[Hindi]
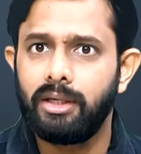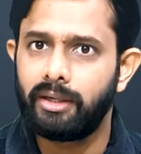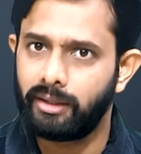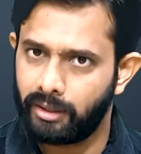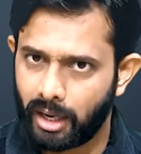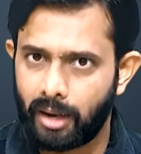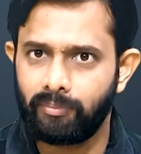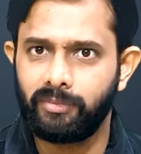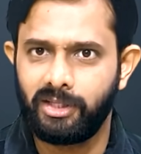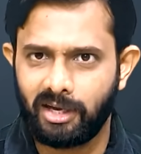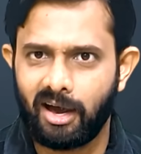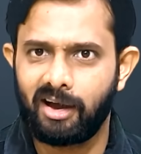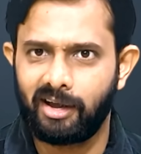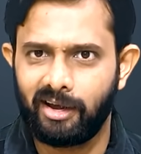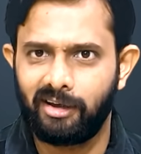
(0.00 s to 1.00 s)
नाम
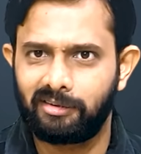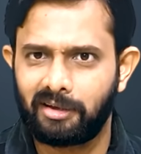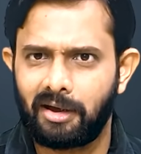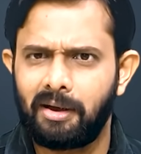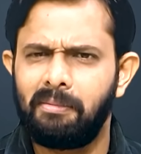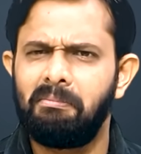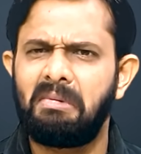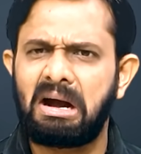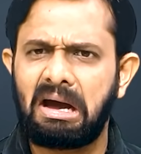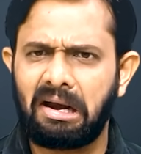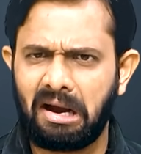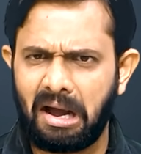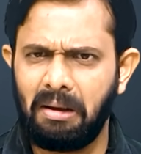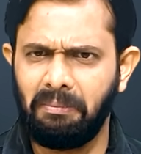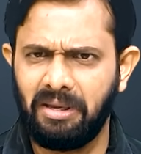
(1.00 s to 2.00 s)
दिया गया था मगर
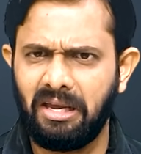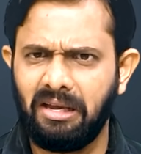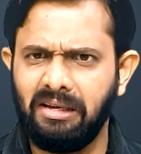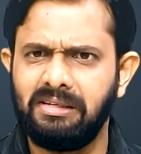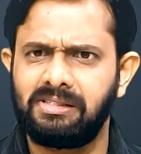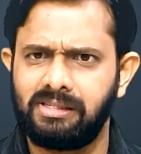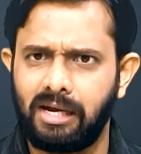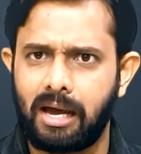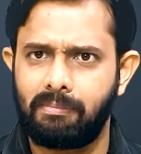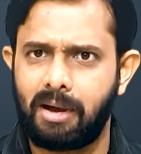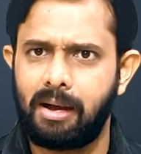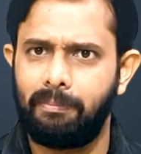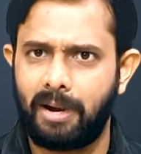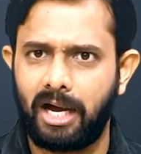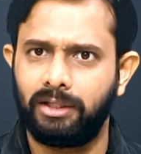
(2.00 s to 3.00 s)
अब ये
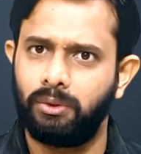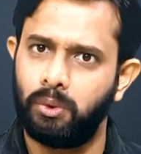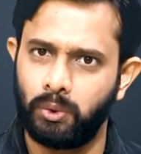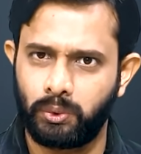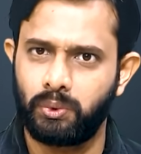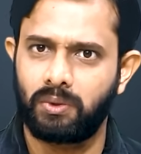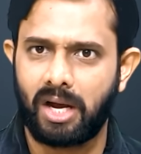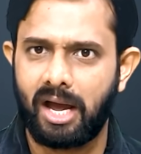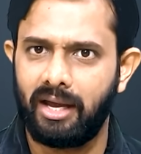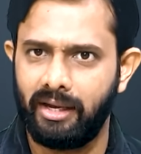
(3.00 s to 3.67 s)
इस्लामाबाद हो चुका है